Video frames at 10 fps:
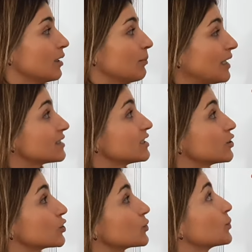Vale
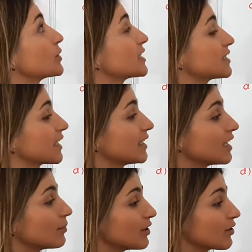chicos, pues hasta aquí
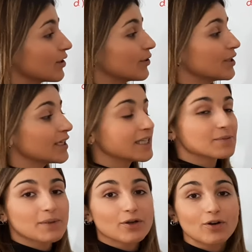el vídeo de hoy,
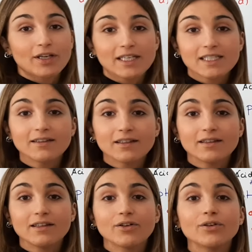espero que lo hayáis
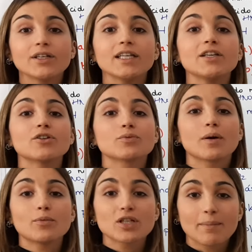entendido y nos
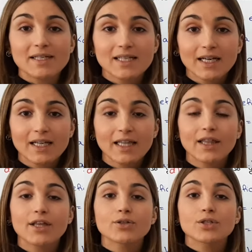vamos a más
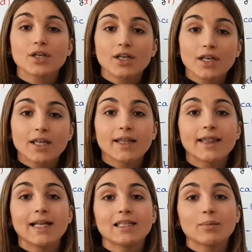ejercicios
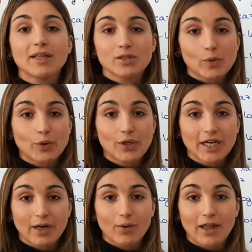del tema de
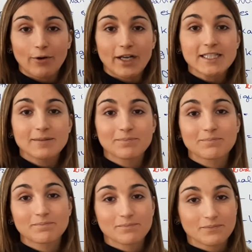disoluciones reguladoras.
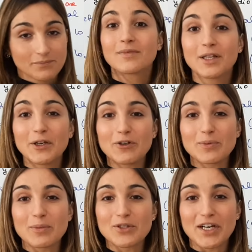Nos
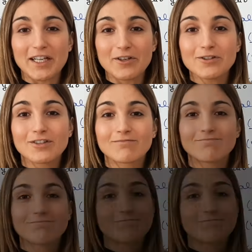vemos en ellos.